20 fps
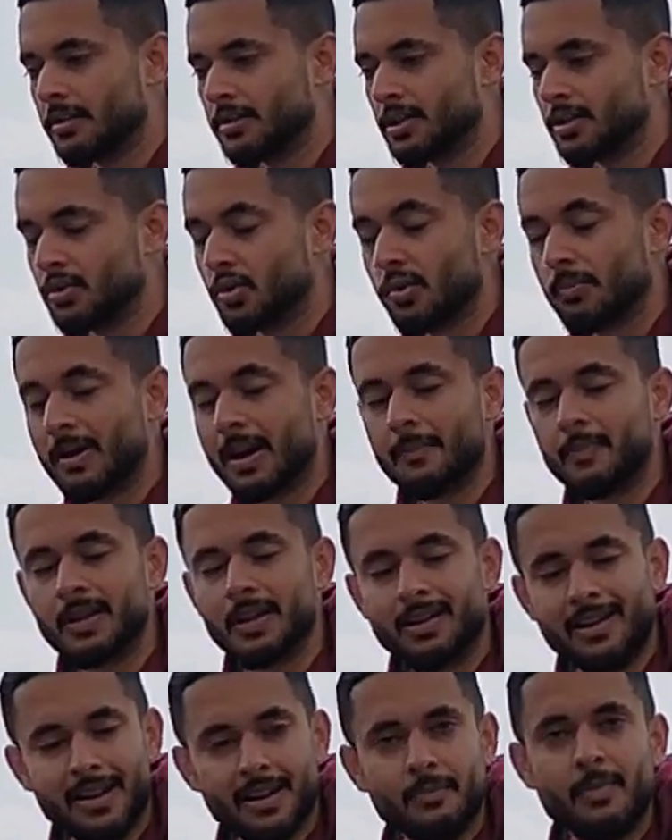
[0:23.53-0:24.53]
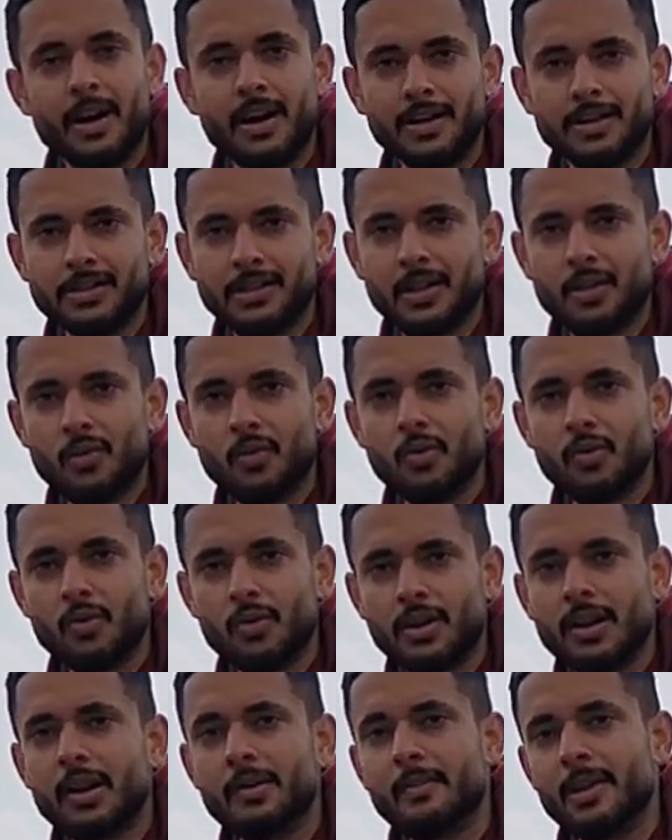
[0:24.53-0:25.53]
जिसको मैं अपना घर मानता हूँ
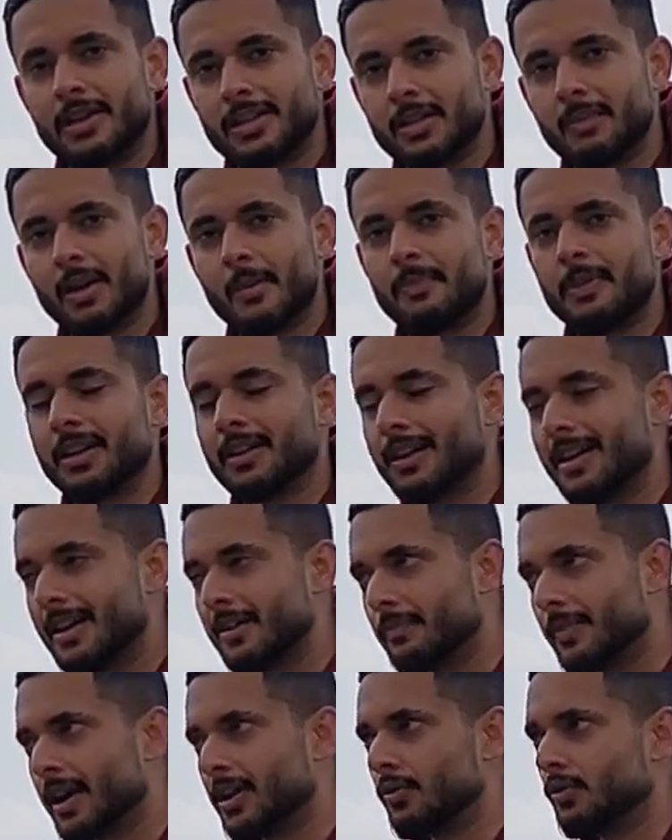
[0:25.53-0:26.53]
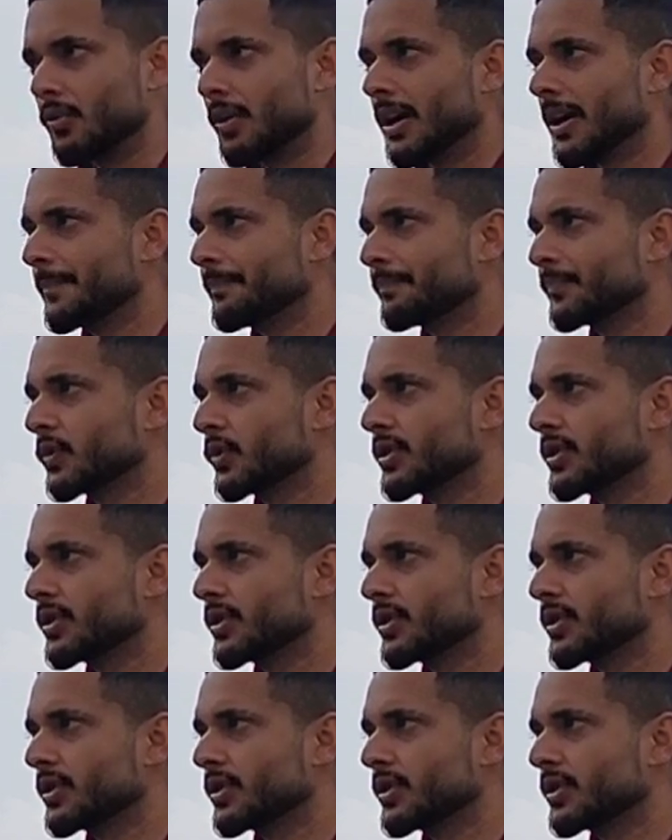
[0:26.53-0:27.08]
और हमेशा मैं अपना घर मानूंगा